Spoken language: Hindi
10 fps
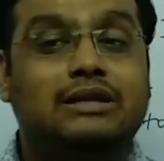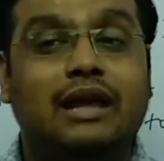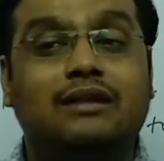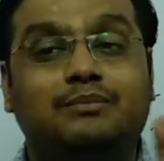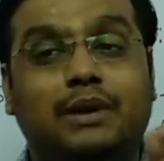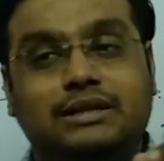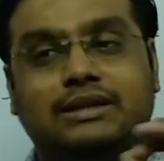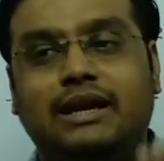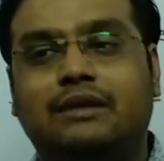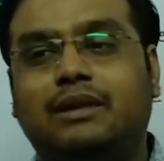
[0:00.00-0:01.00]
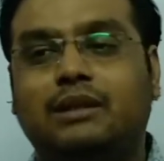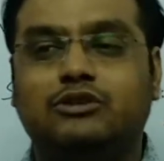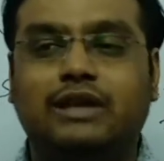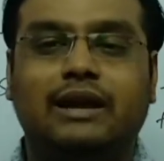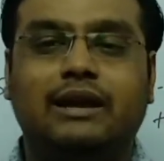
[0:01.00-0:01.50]
टेन परसेंट मतलब
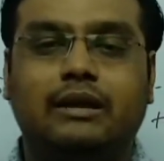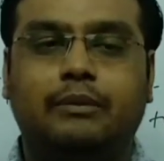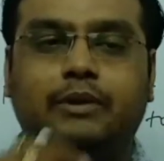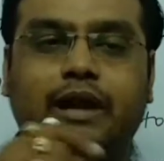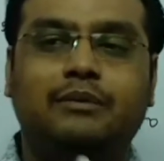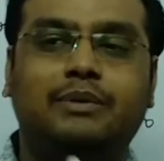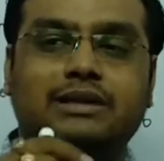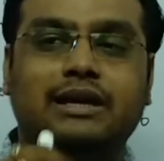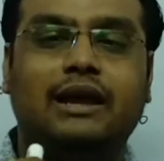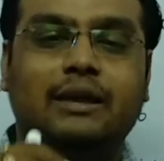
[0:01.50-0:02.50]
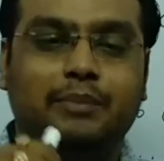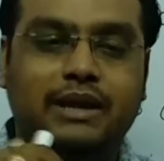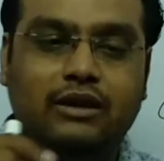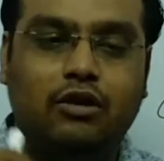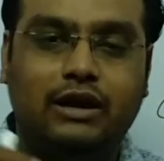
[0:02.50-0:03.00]
उसके आगे टेन परसेंट के आगे
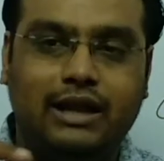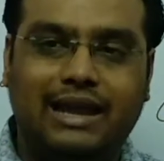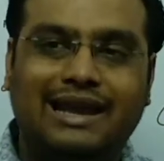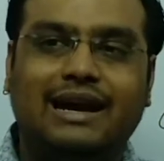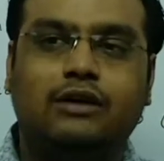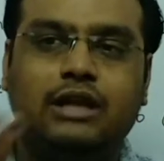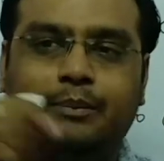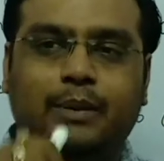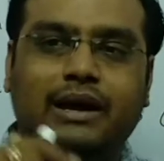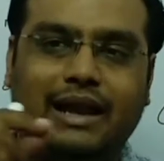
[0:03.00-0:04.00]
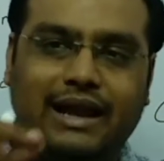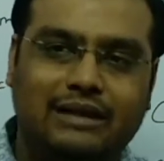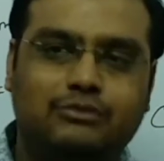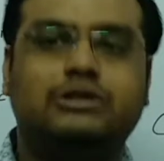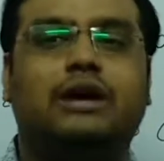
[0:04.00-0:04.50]
पी डॉट ए लिखा होता है पर
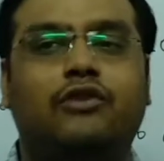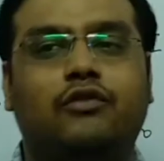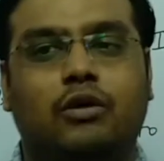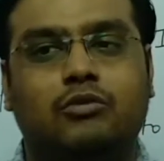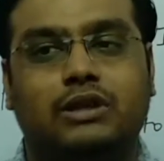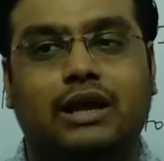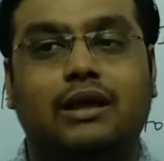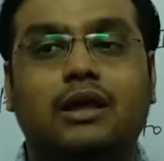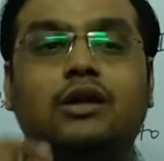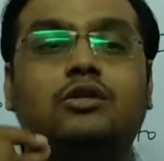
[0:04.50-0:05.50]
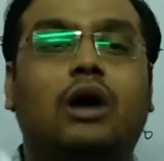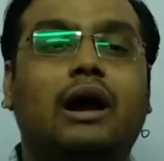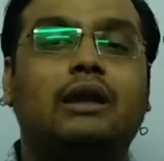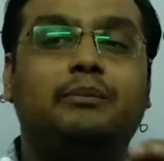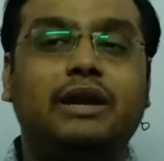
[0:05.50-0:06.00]
एन एम उसका फुल फॉर्म होता है तो
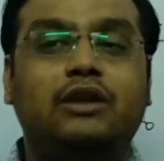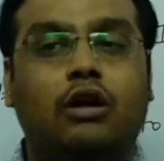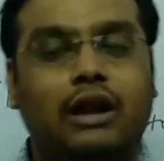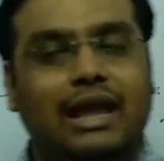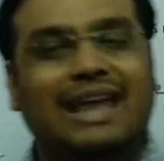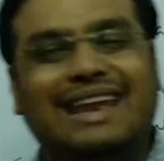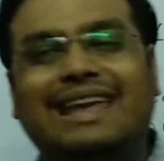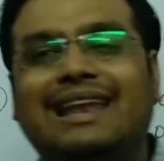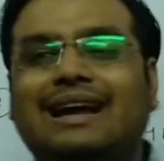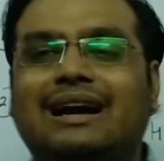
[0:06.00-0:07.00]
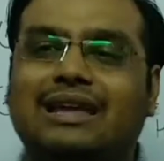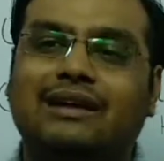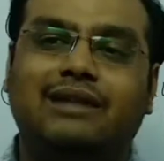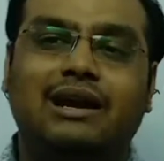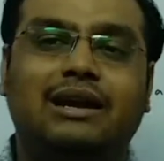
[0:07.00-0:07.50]
अगर पी डॉट ए नहीं लगा
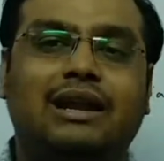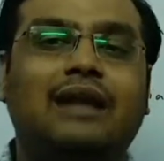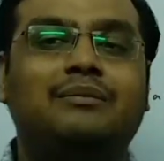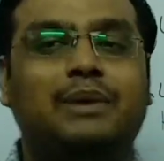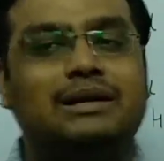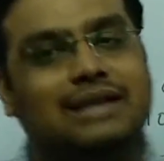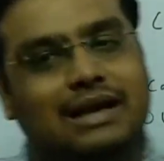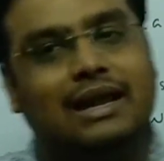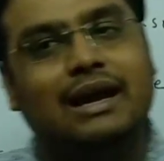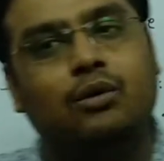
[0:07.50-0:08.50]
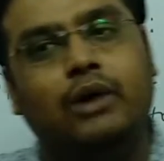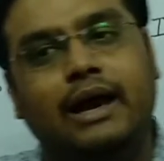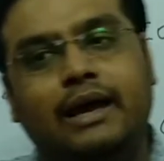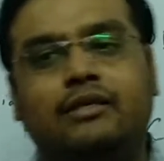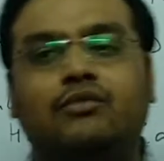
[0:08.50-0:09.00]
केवल टेन परसेंट लिखा हुआ
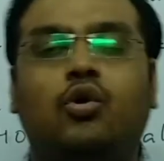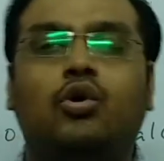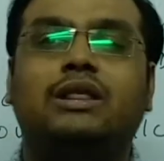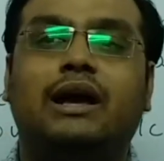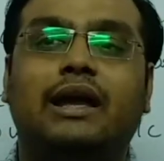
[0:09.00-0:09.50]
है तो वो होता